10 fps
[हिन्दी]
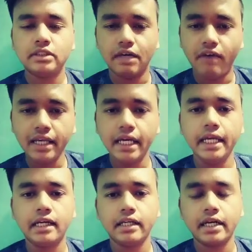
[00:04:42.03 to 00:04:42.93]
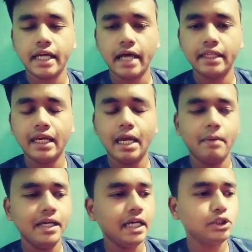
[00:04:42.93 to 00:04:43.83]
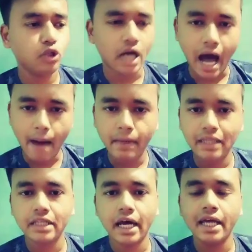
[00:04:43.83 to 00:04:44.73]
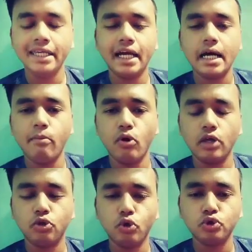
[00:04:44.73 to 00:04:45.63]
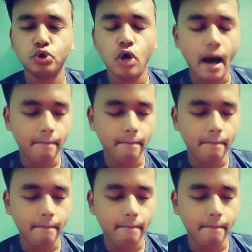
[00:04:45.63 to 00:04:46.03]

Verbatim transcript: सवाल ये निकल करके आते हैं कि भाई ये जो काम है सारा ये कब होगा तो दोस्तों